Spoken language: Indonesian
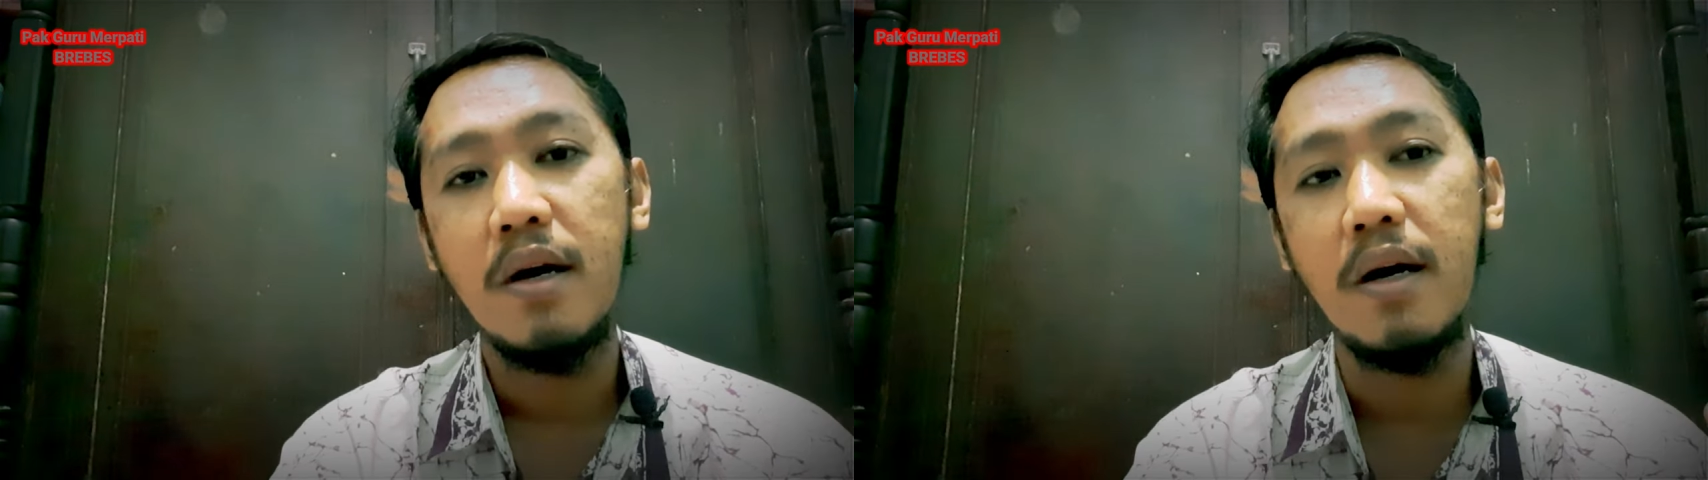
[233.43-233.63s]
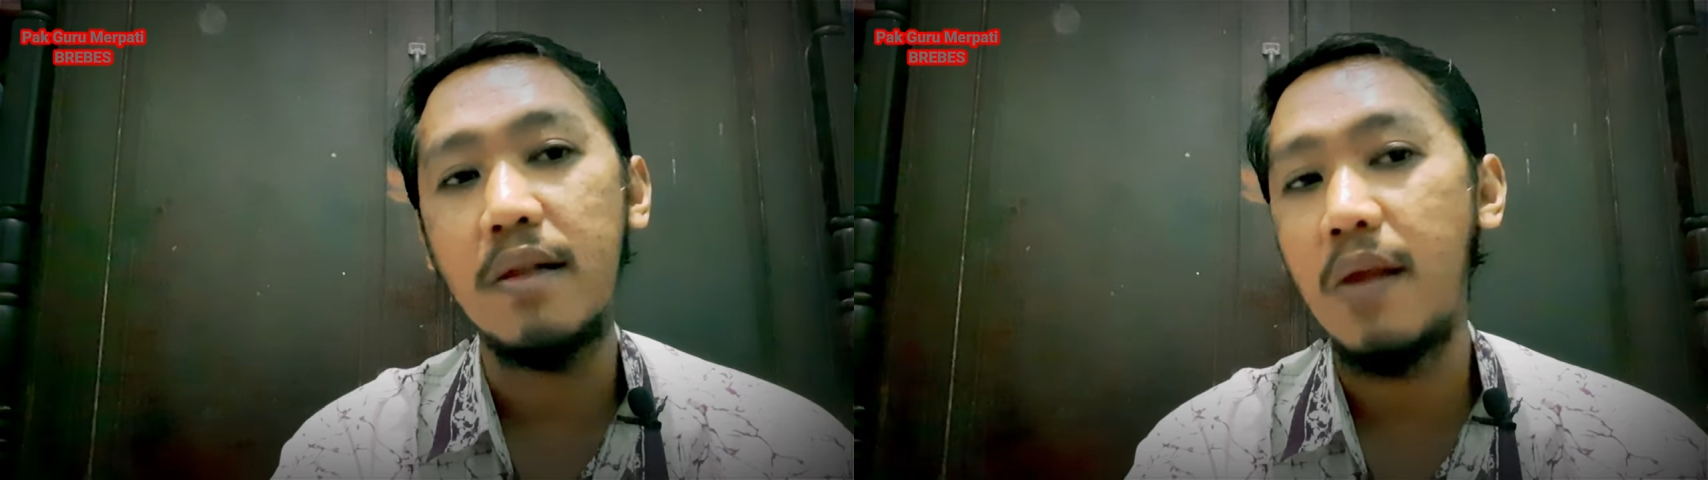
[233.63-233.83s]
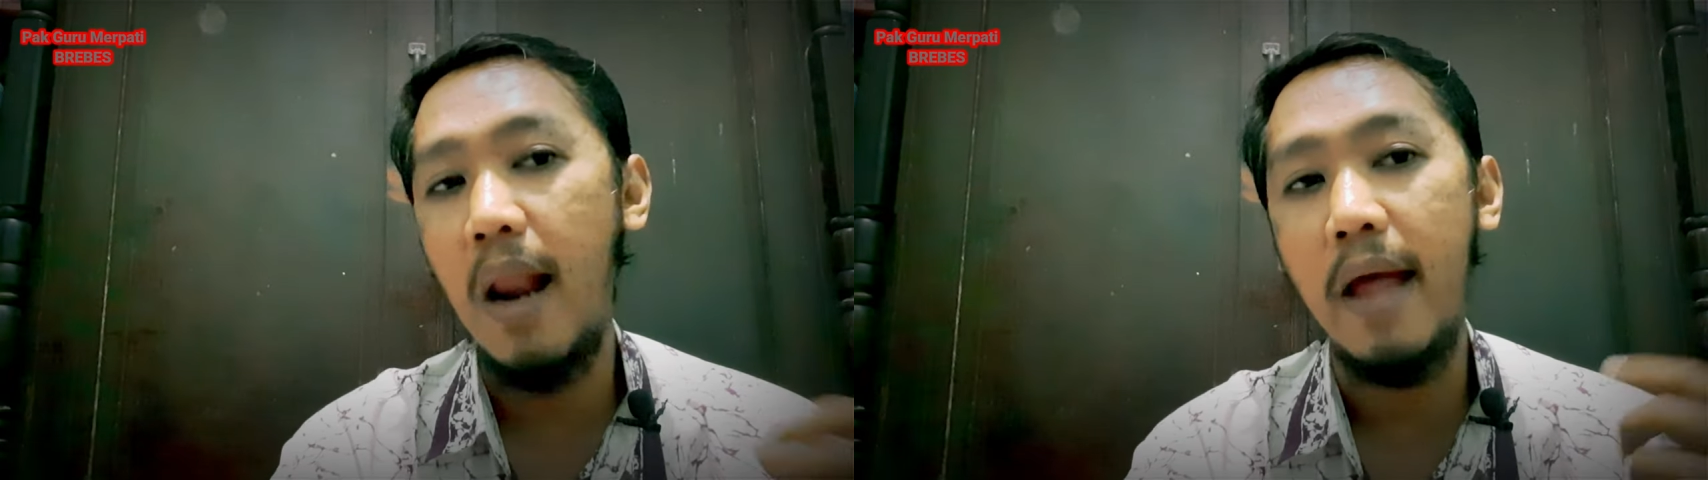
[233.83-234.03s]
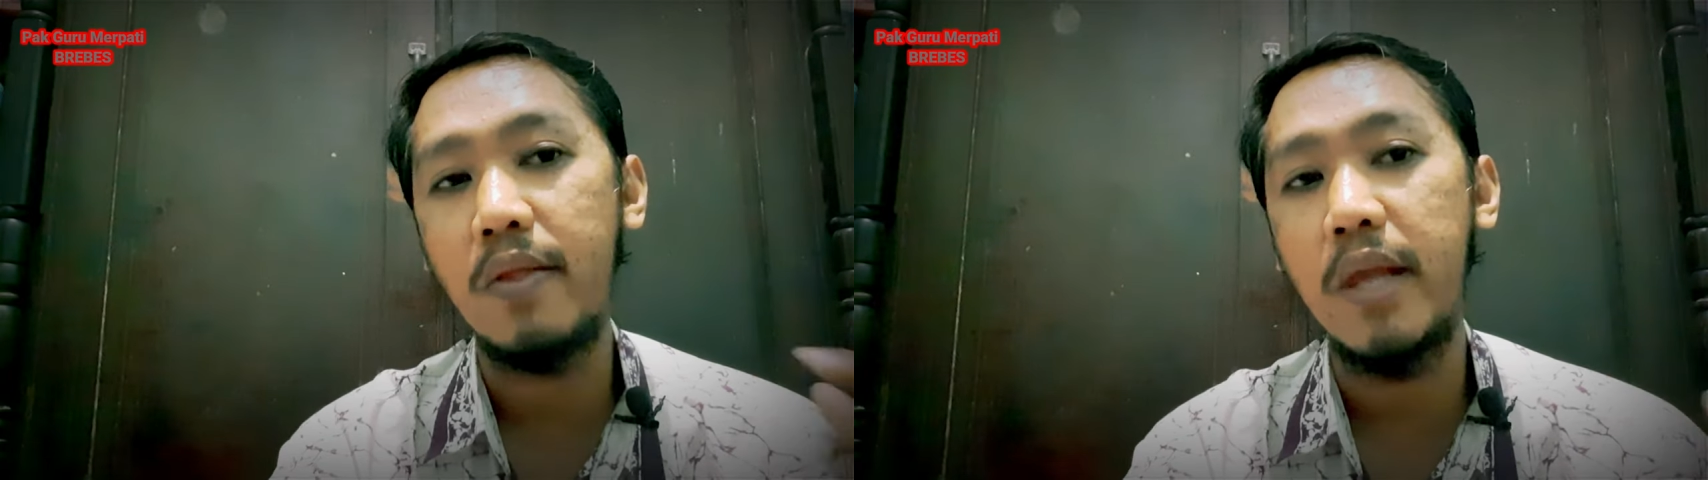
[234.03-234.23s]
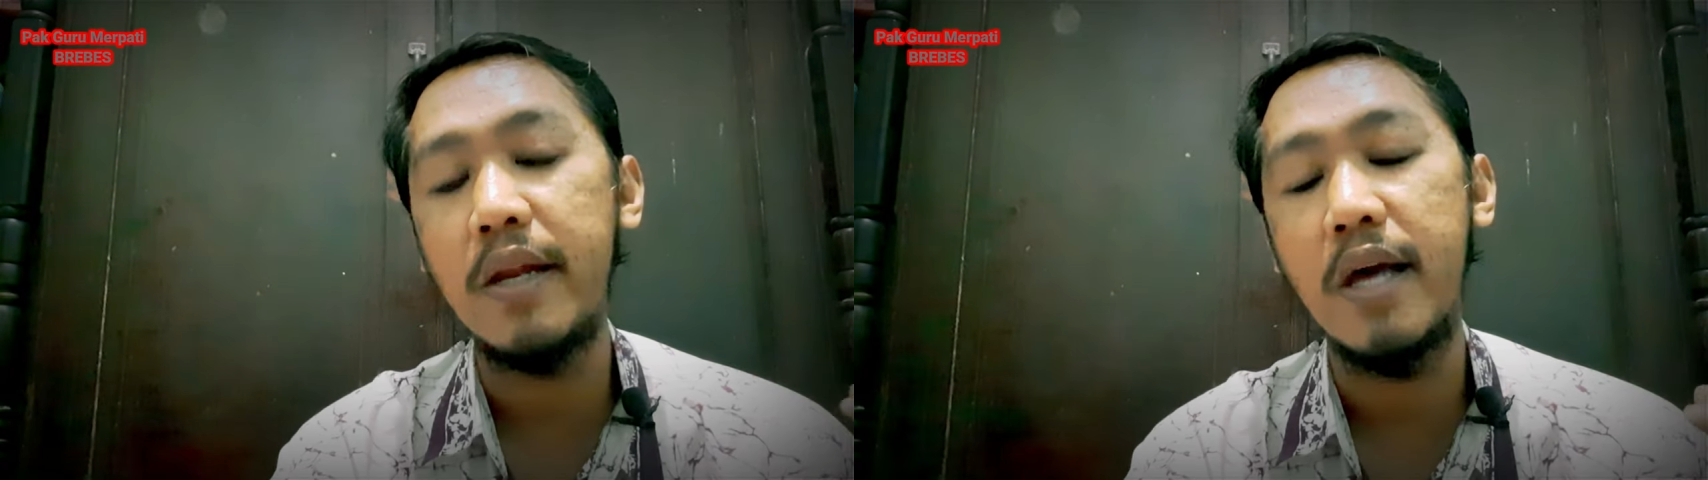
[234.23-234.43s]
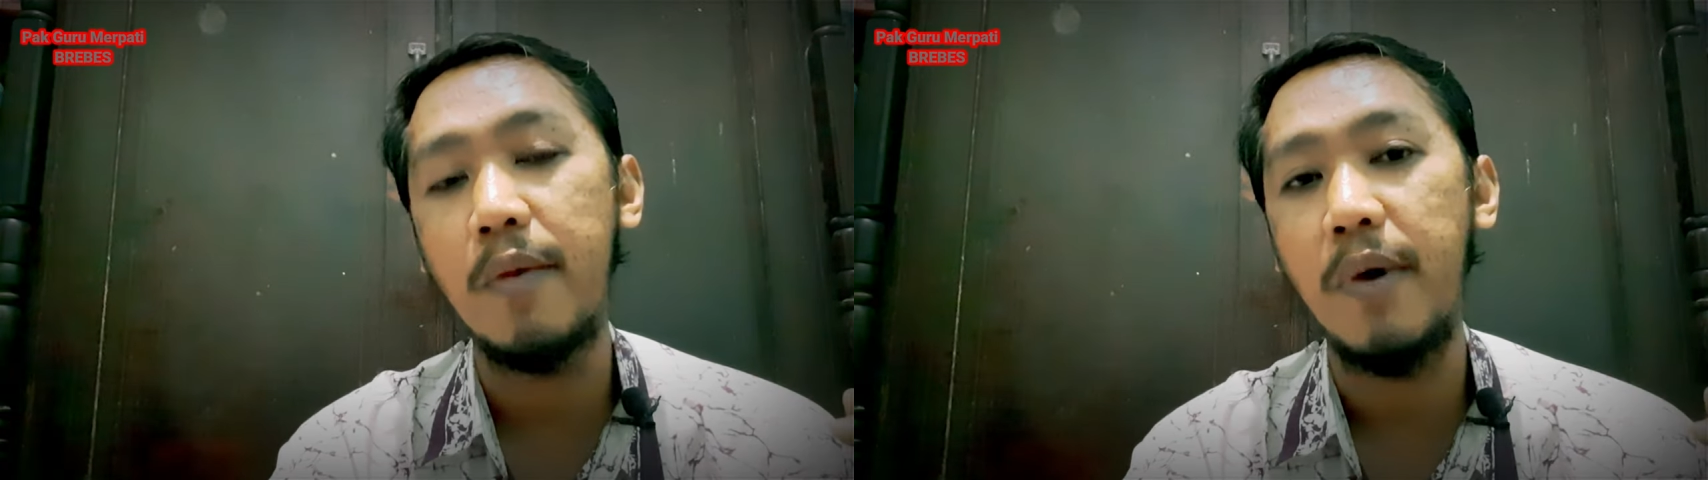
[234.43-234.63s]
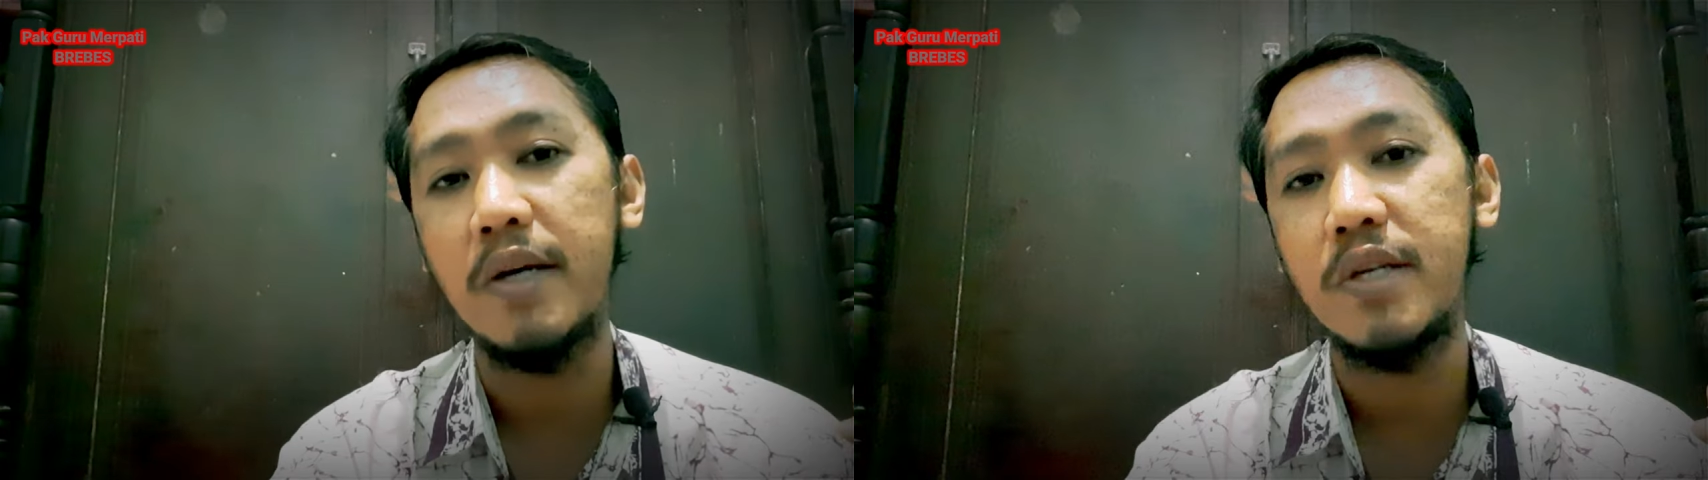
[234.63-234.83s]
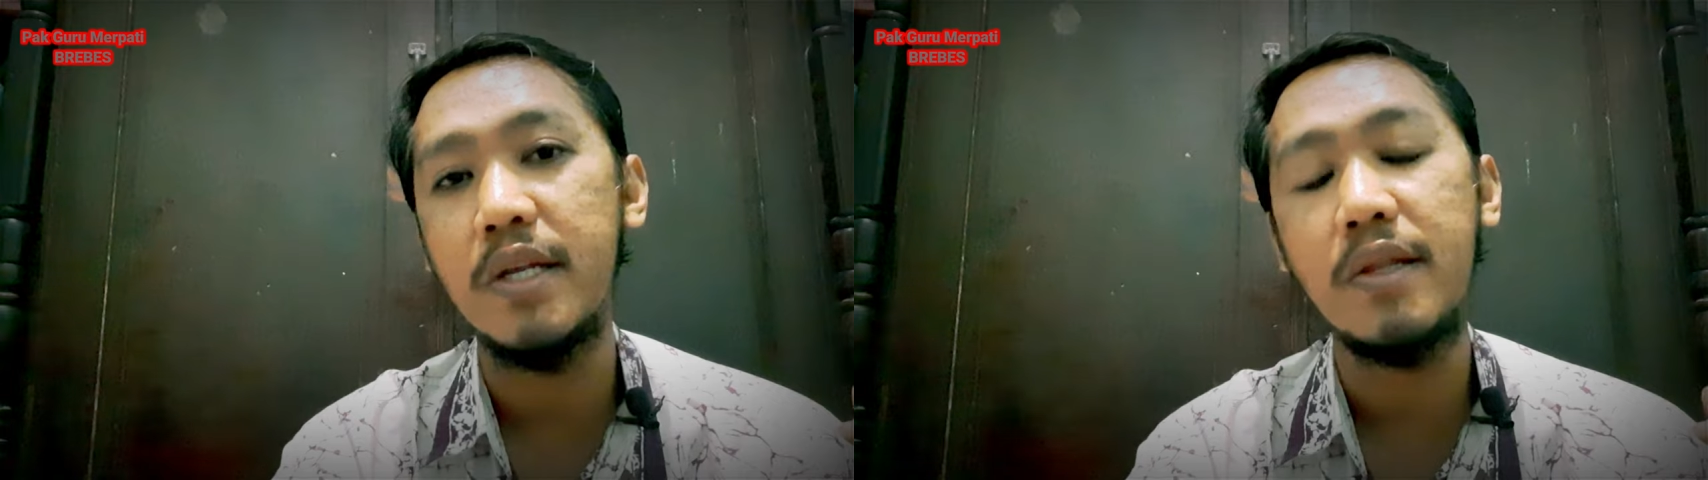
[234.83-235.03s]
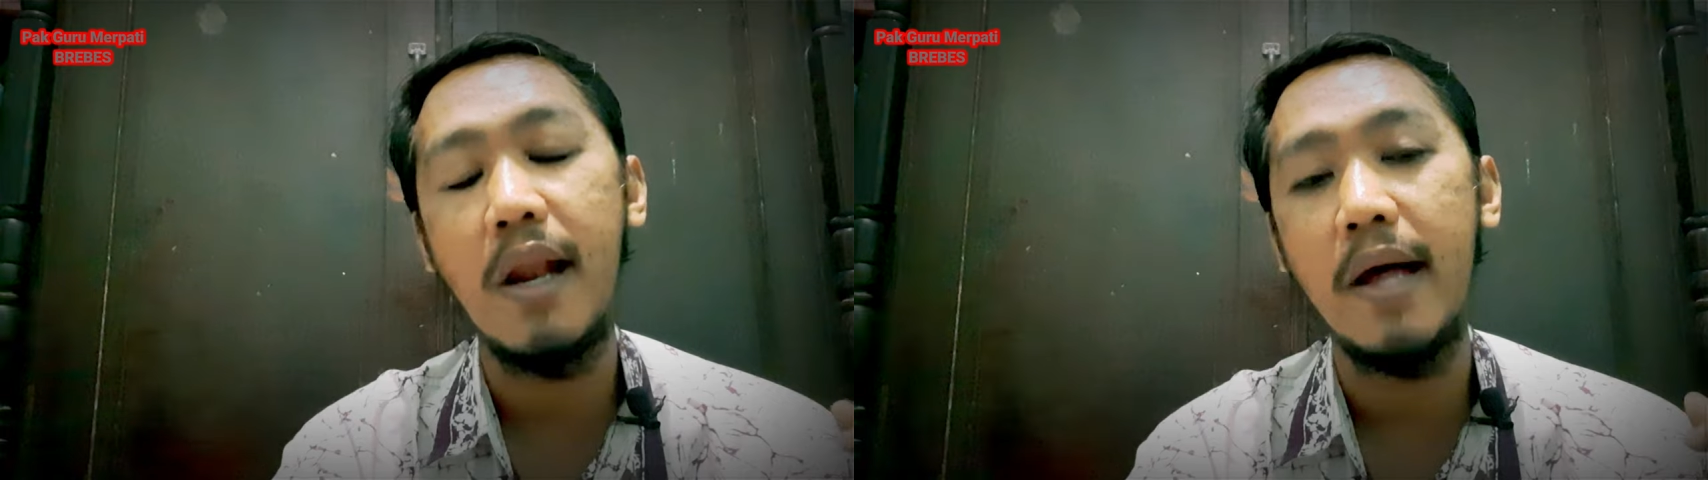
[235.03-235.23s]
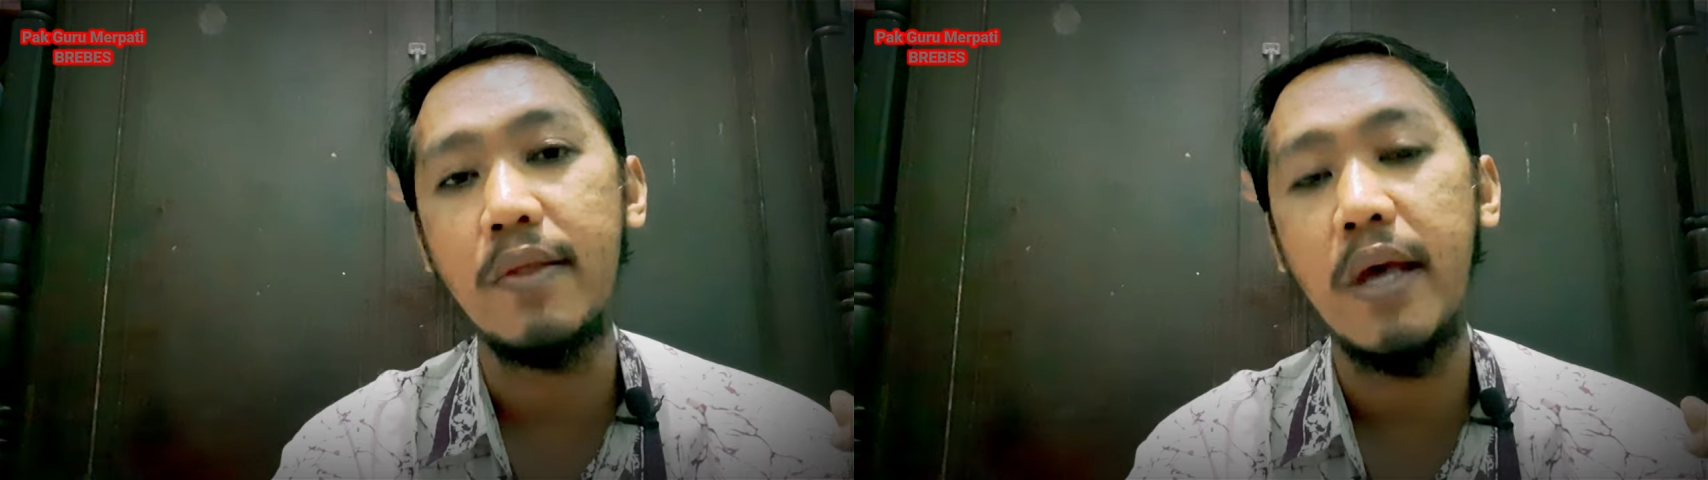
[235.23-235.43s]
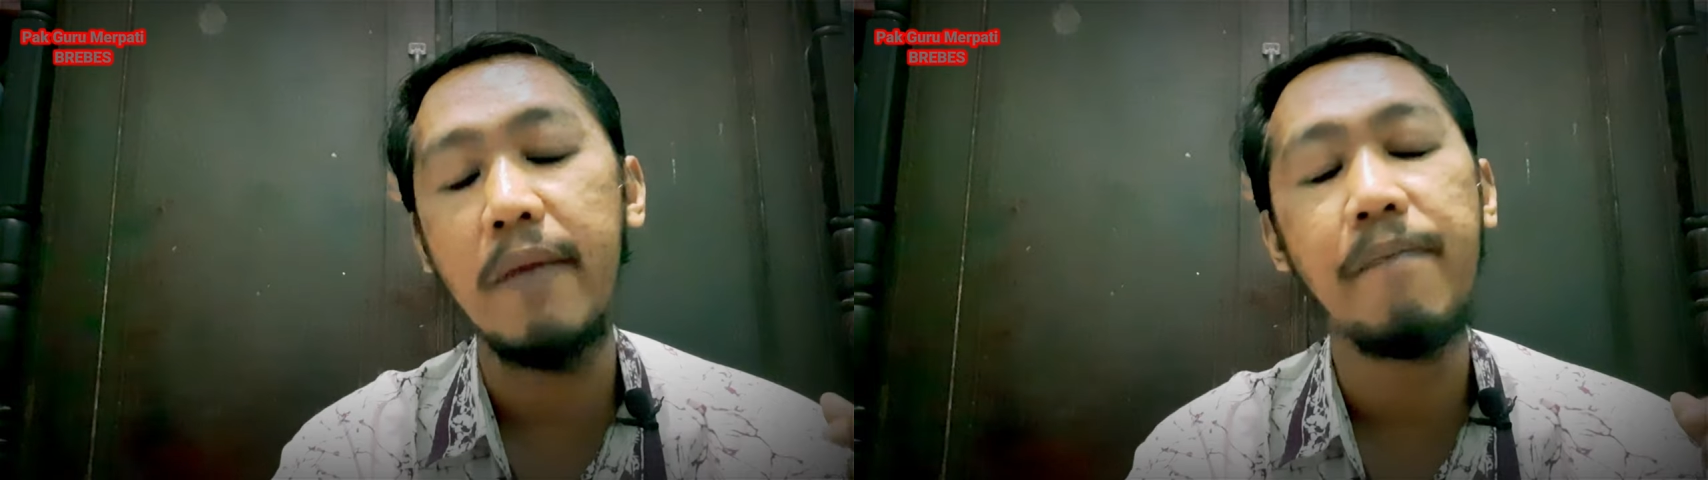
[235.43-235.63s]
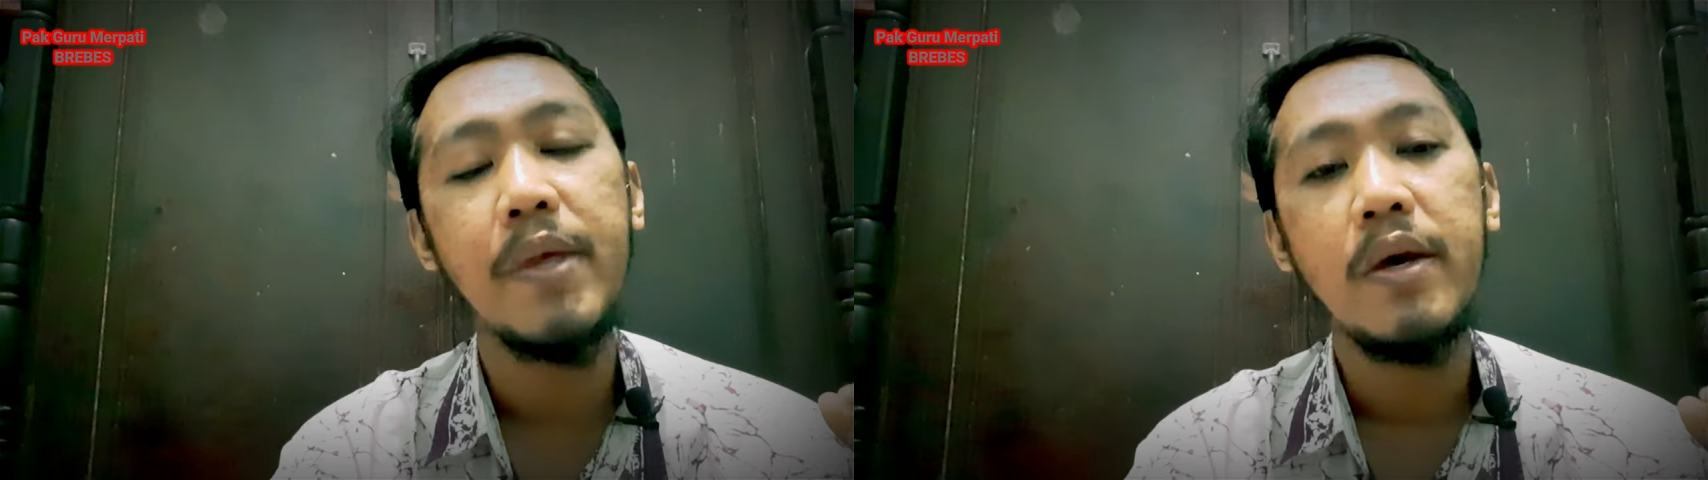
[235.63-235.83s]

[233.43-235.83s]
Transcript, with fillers: uh, telaten ya bahasanya telaten.